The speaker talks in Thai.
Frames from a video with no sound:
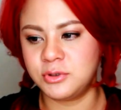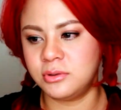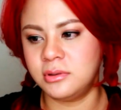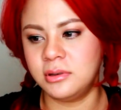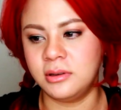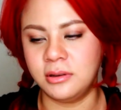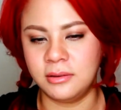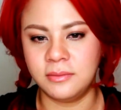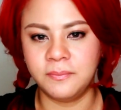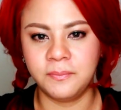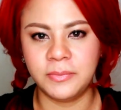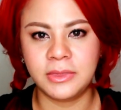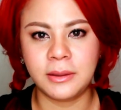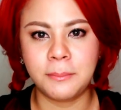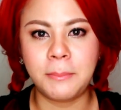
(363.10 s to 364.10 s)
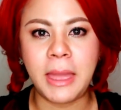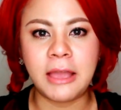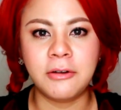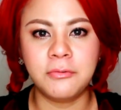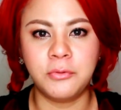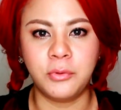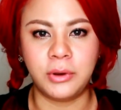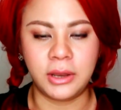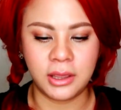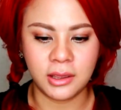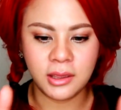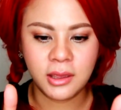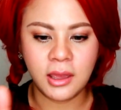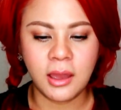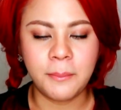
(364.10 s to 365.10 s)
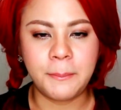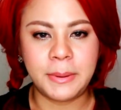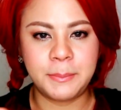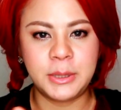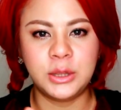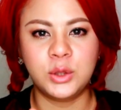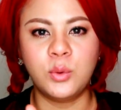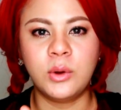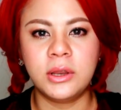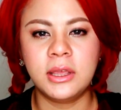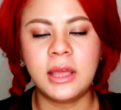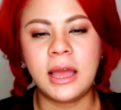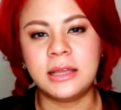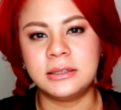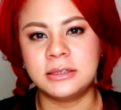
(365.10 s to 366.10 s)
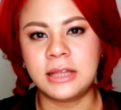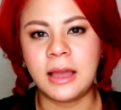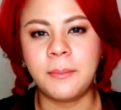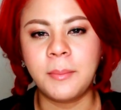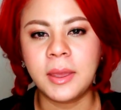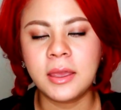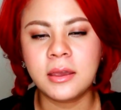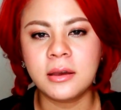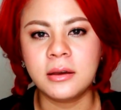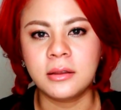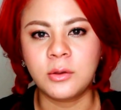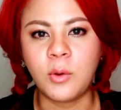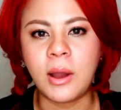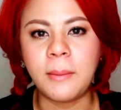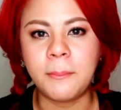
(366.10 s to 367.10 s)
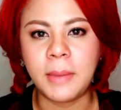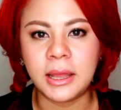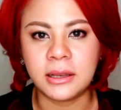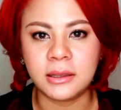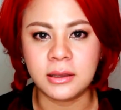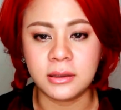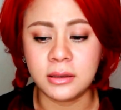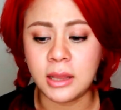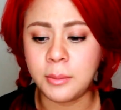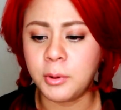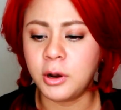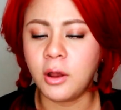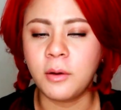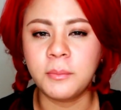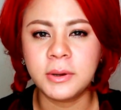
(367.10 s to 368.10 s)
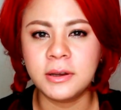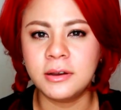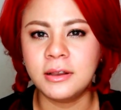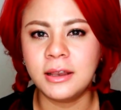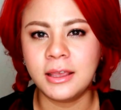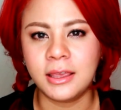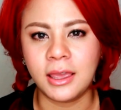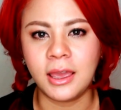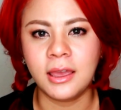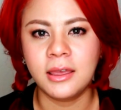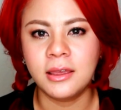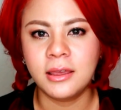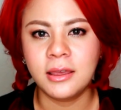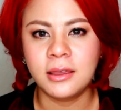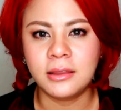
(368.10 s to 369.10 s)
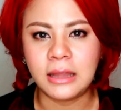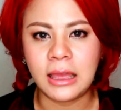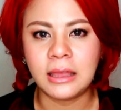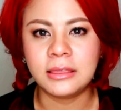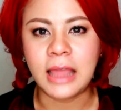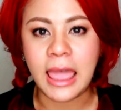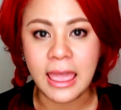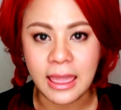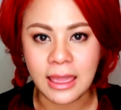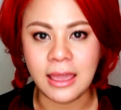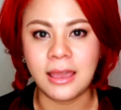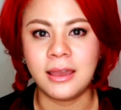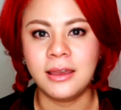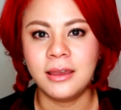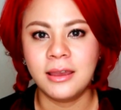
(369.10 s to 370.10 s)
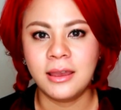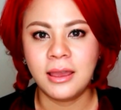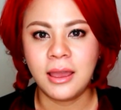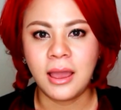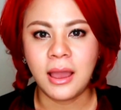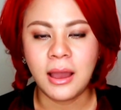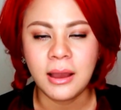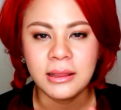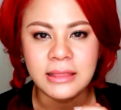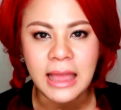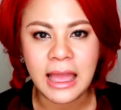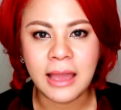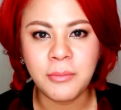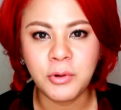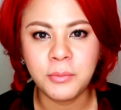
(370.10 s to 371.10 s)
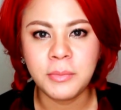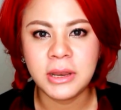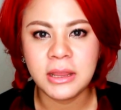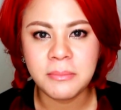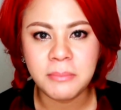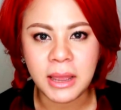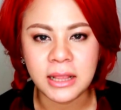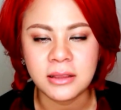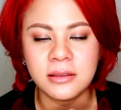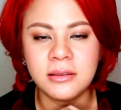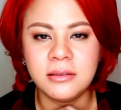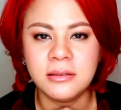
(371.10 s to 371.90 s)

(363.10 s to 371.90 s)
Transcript: จนถึงแป้งฝุ่นเนี่ยมันเป็นตัวที่อาจจะทำให้เกิดความมันเกิดขึ้นได้เพราะรองพื้นอะไรเงี้ยนะแต่หน้ามันไม่ได้มัน